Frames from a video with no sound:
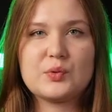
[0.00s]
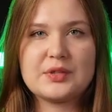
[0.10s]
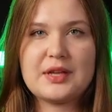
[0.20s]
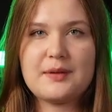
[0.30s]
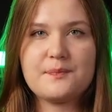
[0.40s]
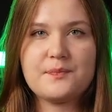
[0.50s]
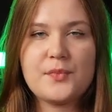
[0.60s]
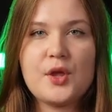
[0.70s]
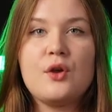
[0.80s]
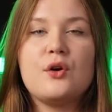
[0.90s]
usta.
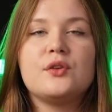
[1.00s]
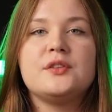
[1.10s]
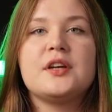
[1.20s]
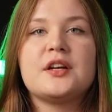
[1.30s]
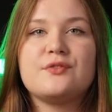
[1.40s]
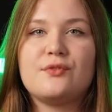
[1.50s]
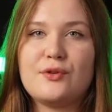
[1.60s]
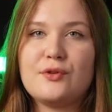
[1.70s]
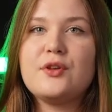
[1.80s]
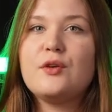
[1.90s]
Oddychać
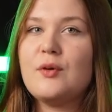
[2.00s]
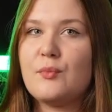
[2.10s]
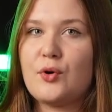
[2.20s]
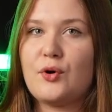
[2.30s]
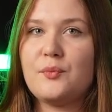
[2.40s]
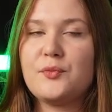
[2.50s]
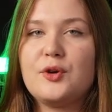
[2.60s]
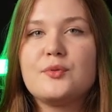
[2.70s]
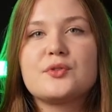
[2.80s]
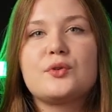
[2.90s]
wolno i głęboko,
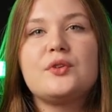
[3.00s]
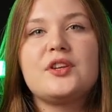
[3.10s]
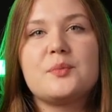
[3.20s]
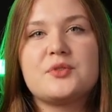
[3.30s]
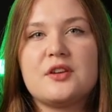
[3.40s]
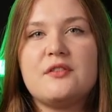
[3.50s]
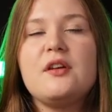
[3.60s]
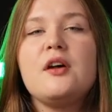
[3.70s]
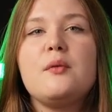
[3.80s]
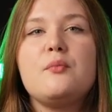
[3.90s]
robiąc krótkie przerwy
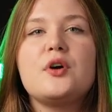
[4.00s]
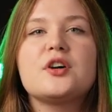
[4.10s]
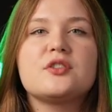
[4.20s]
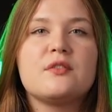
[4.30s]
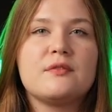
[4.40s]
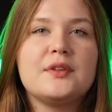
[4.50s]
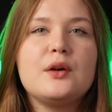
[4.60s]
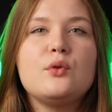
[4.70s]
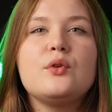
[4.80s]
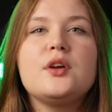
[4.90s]
po każdym
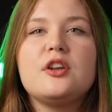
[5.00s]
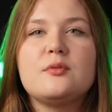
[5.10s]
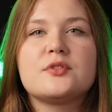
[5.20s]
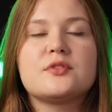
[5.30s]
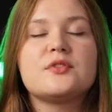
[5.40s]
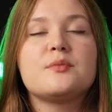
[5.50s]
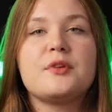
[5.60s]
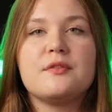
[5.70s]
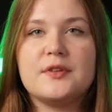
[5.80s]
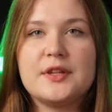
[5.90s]
wdechu i robiąc
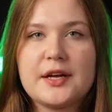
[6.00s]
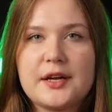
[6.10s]
szybki wydech.